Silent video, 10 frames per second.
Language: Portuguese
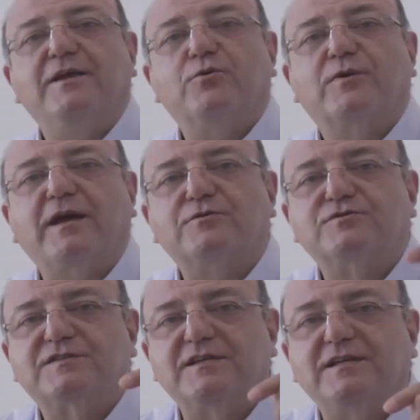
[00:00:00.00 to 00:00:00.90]
Eu
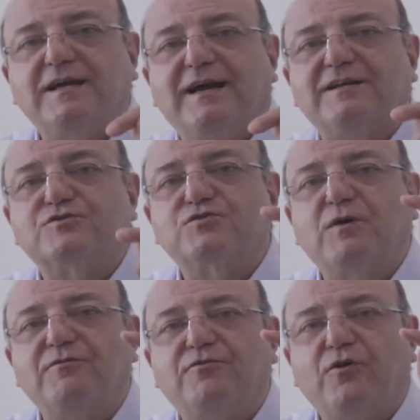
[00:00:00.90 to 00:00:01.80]
quero ser a
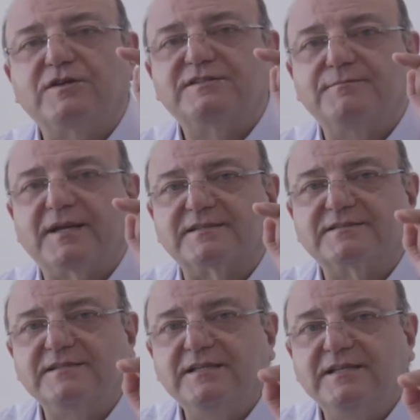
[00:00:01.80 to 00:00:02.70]
sua voz em
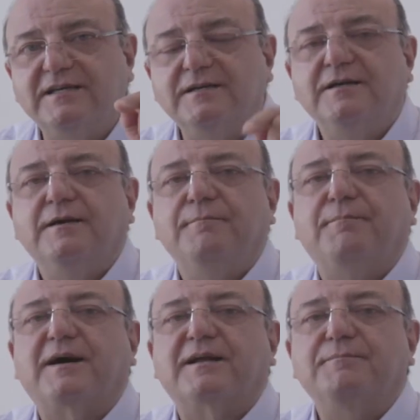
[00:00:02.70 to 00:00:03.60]
Brasília
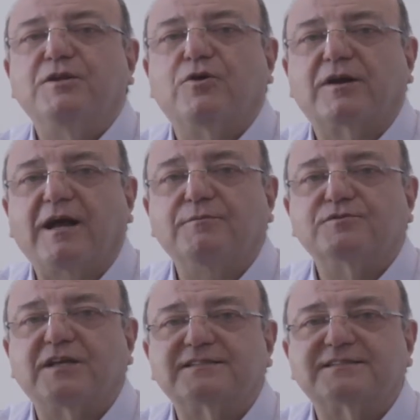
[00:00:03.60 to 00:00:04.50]
para
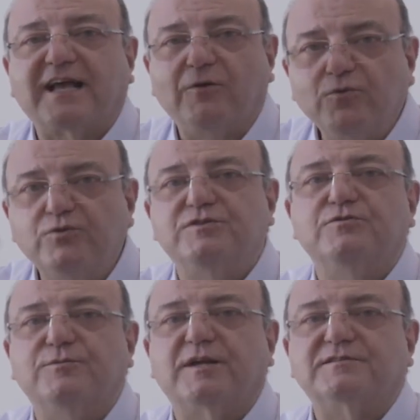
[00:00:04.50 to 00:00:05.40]
melhorarmos a saúde
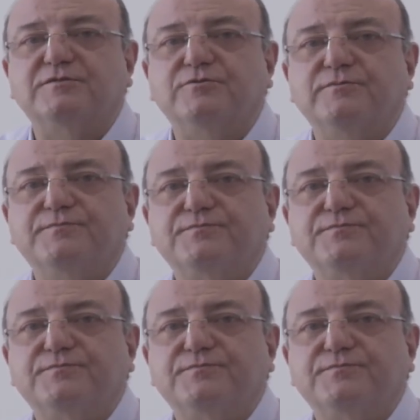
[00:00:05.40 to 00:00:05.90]
no Brasil.